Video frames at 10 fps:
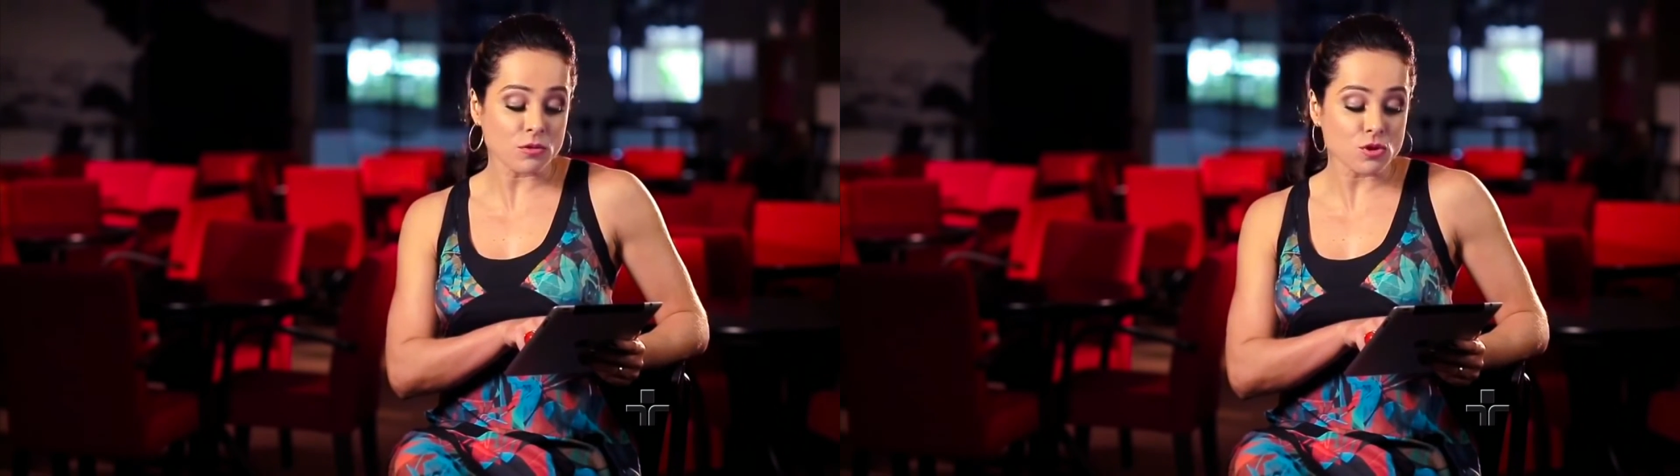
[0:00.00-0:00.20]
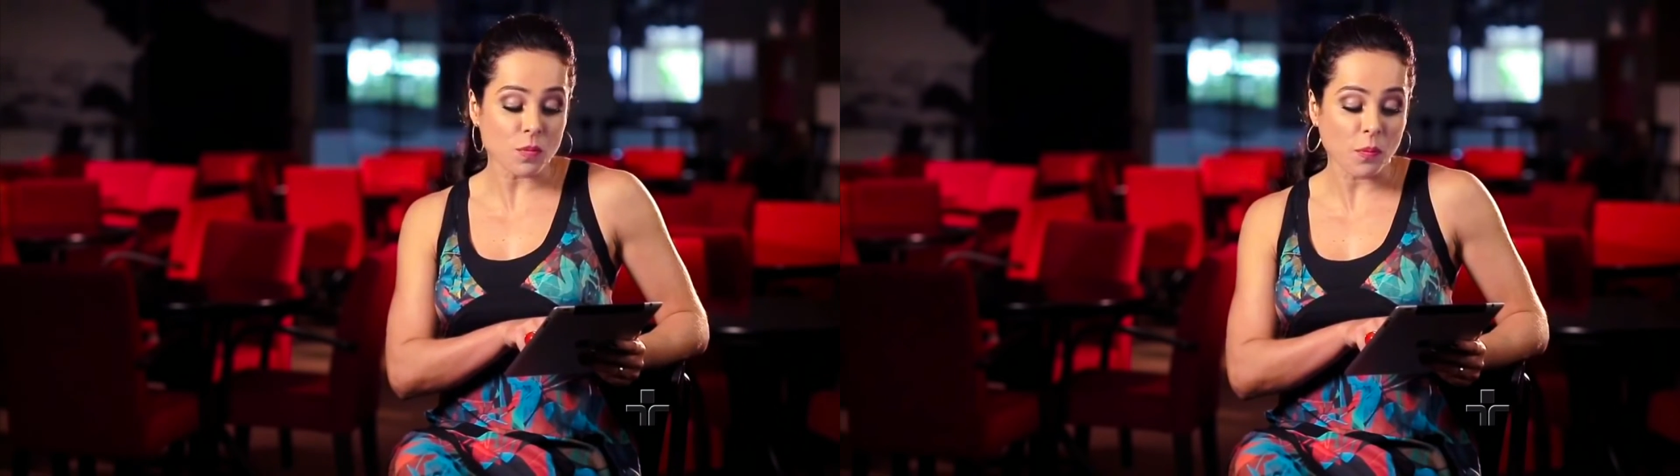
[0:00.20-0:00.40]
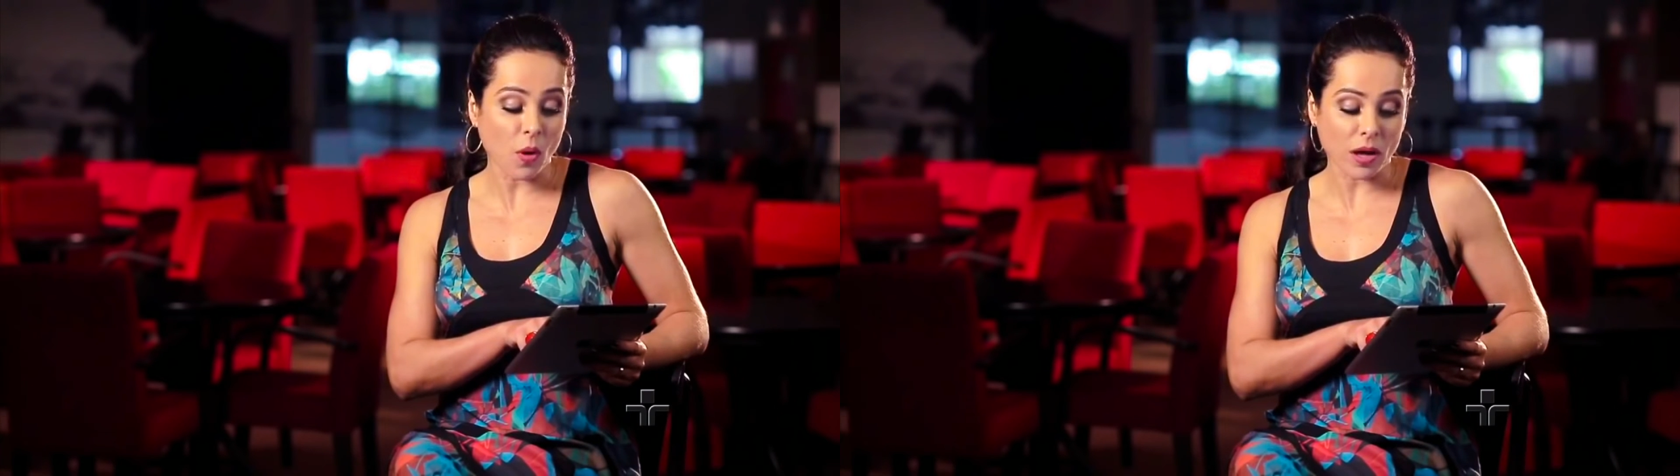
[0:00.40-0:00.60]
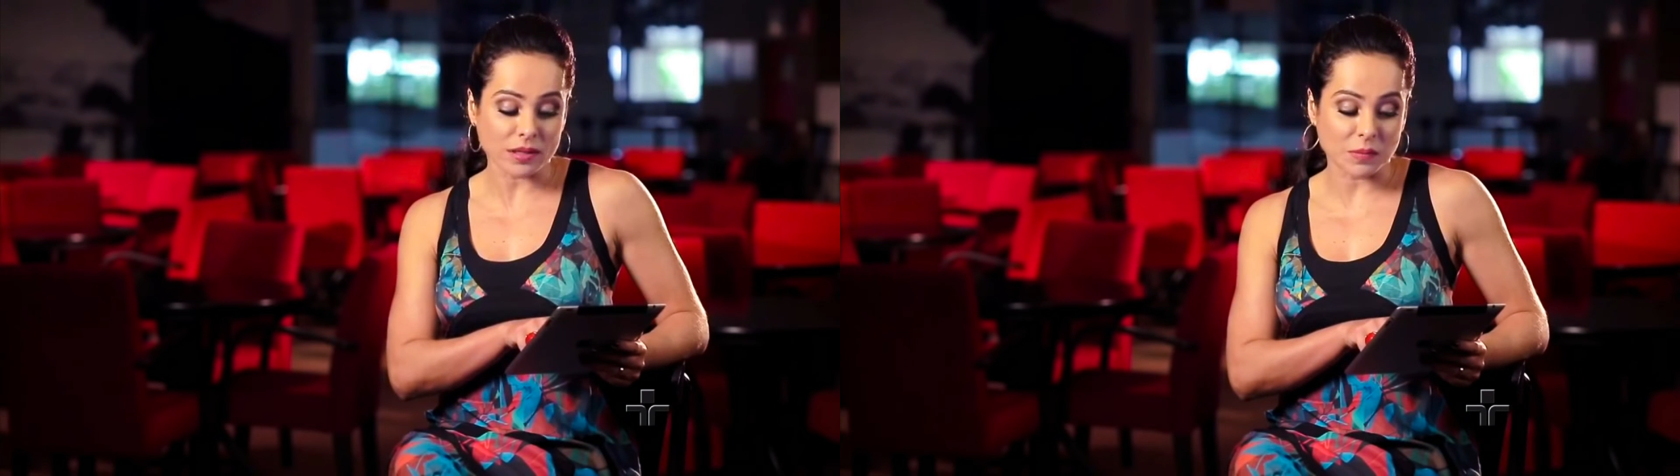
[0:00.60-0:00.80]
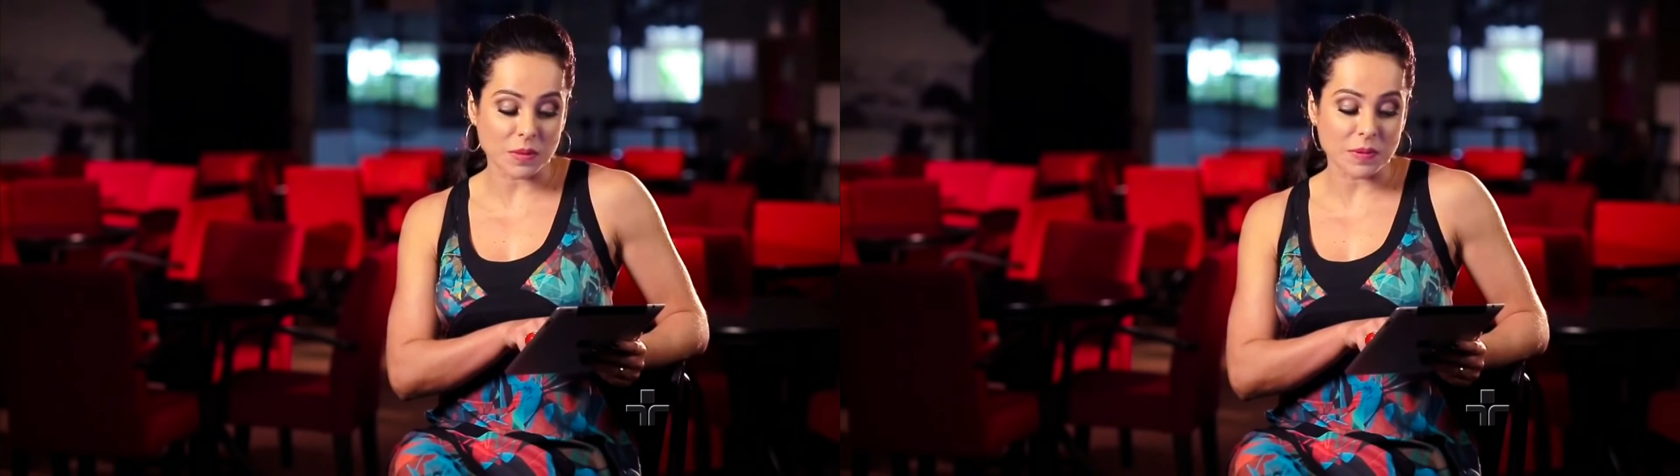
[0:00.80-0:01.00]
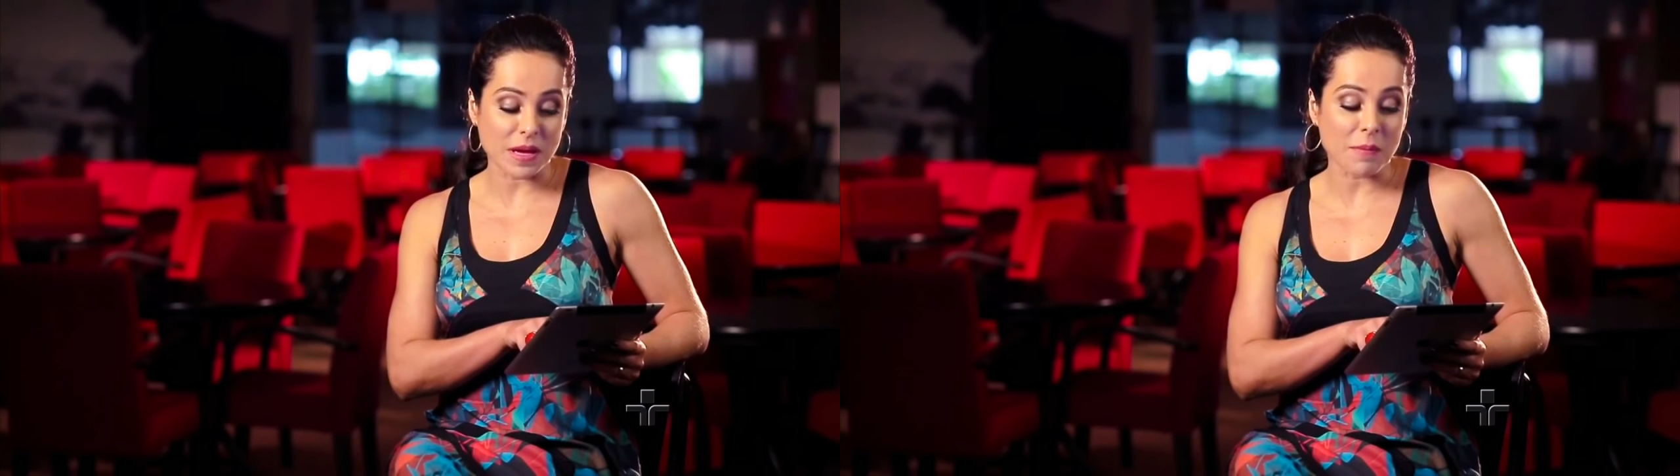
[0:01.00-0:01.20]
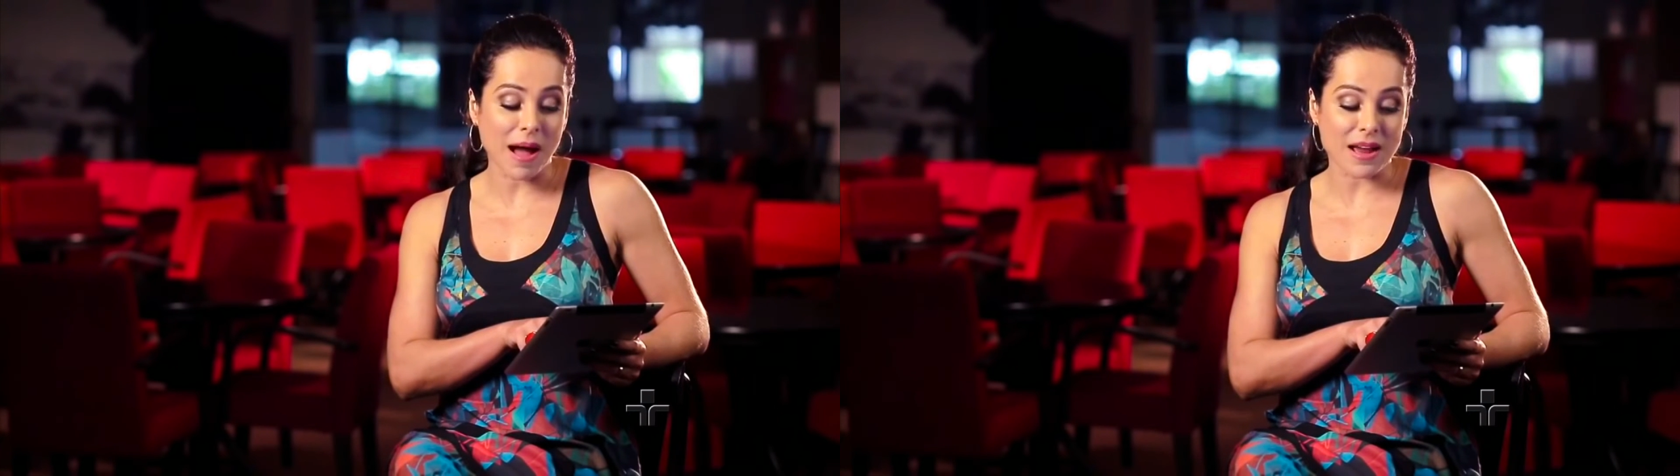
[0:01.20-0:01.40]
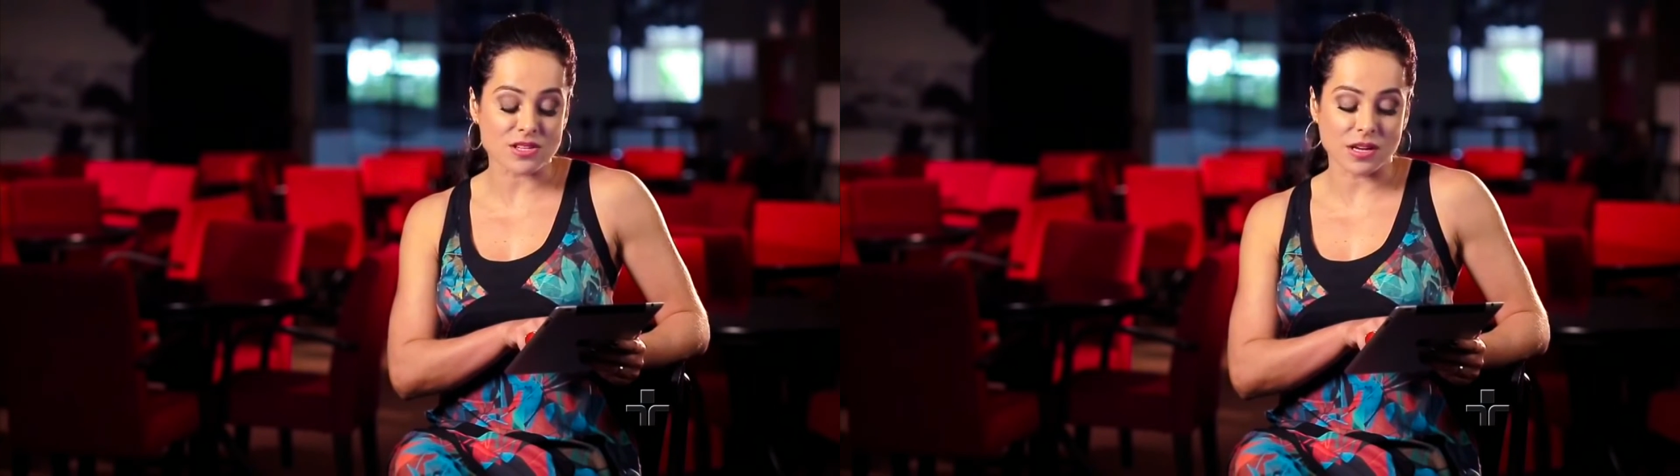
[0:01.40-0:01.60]
suporta beber
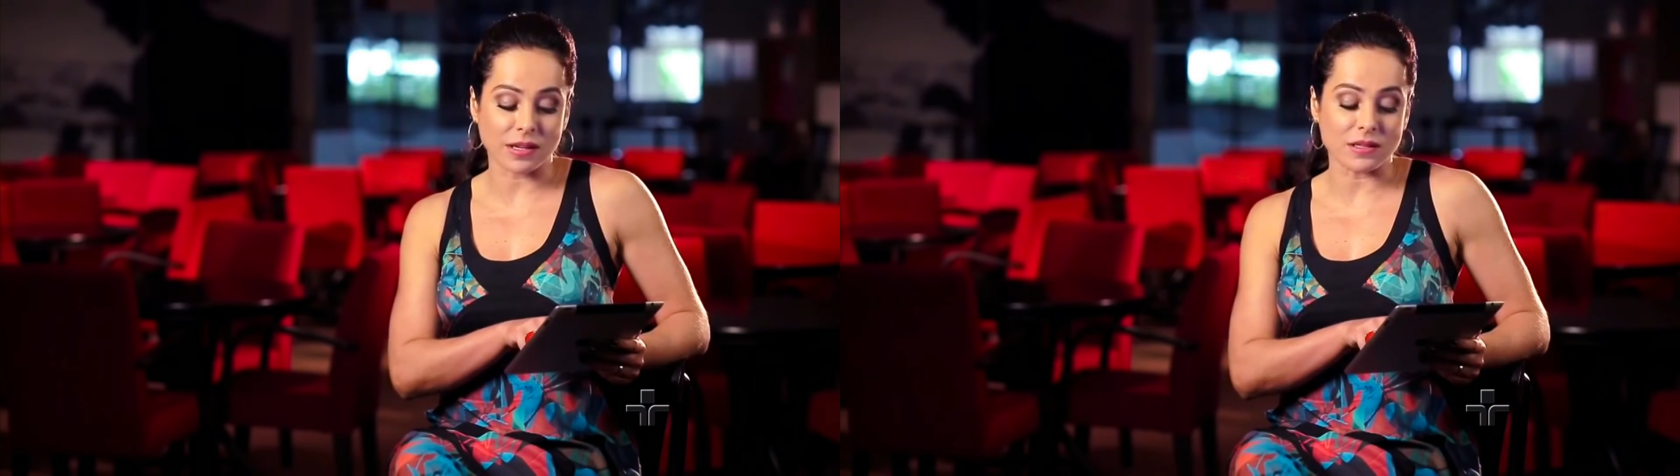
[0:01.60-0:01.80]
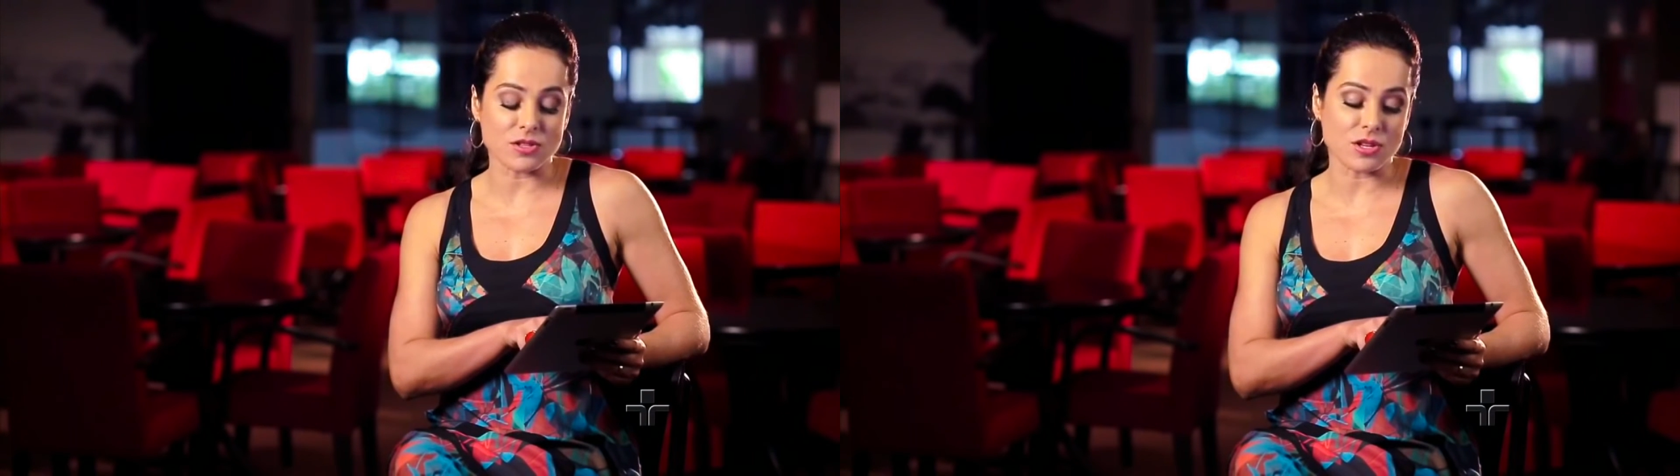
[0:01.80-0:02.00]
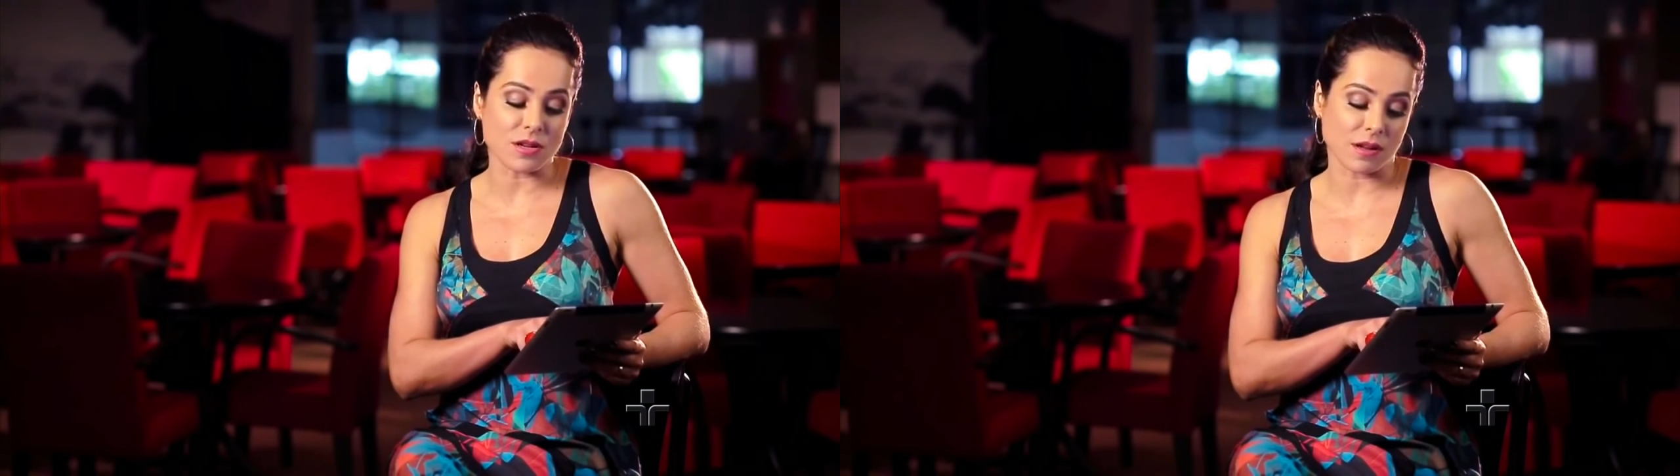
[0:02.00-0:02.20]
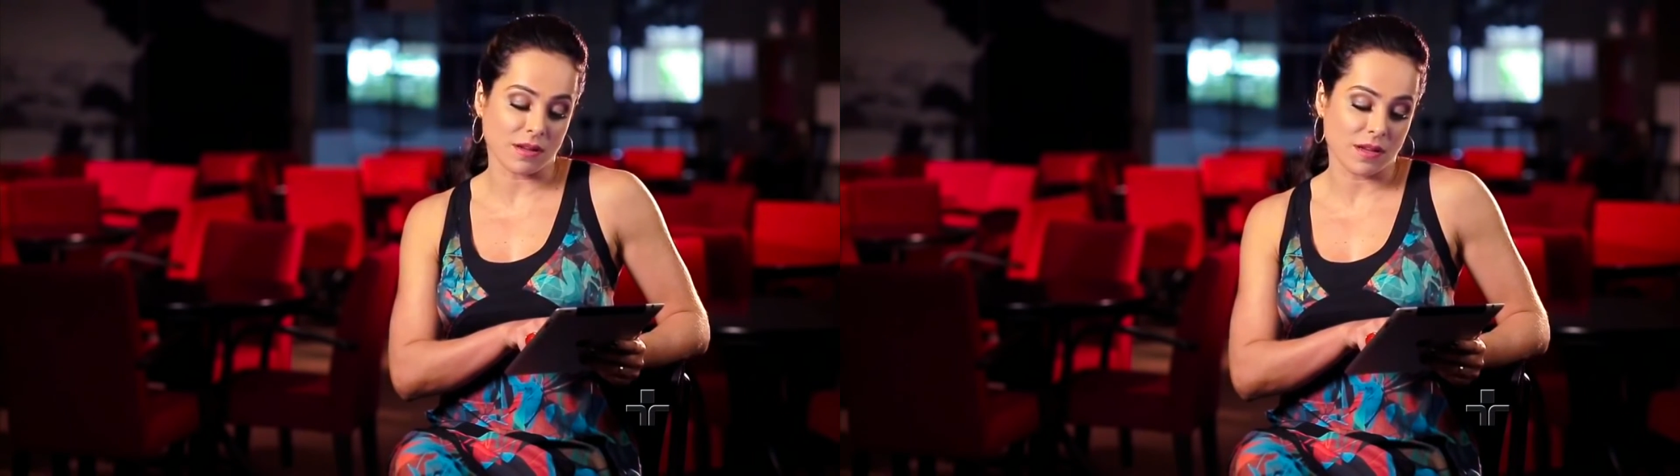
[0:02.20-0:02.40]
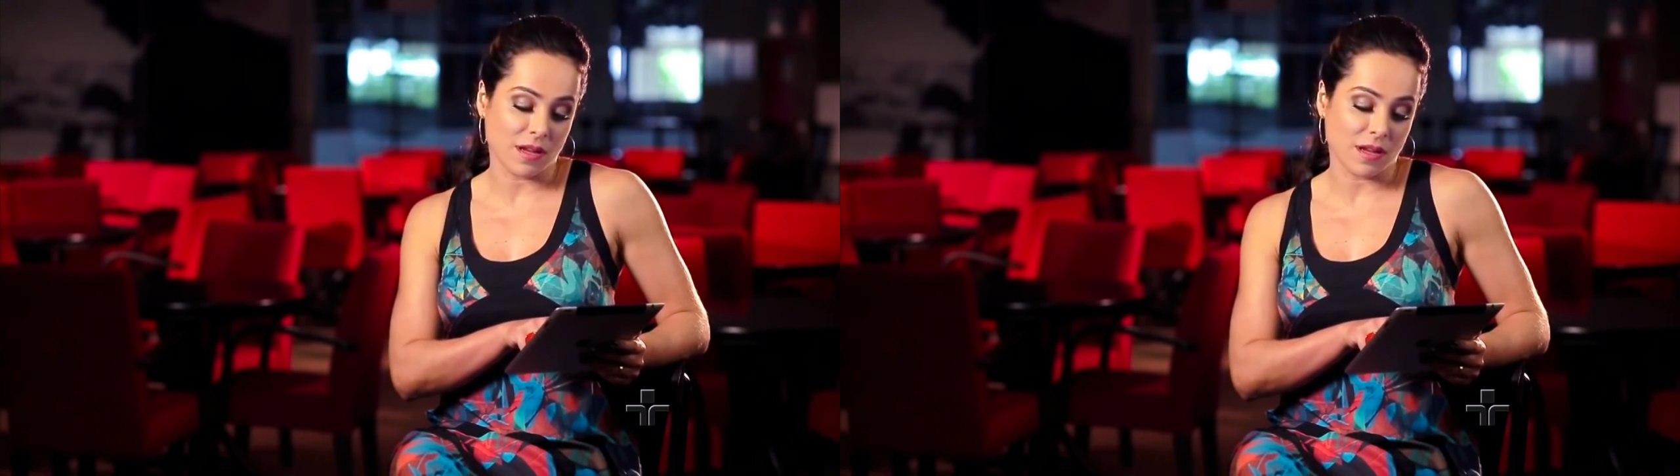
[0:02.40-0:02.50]
mais naquele dia.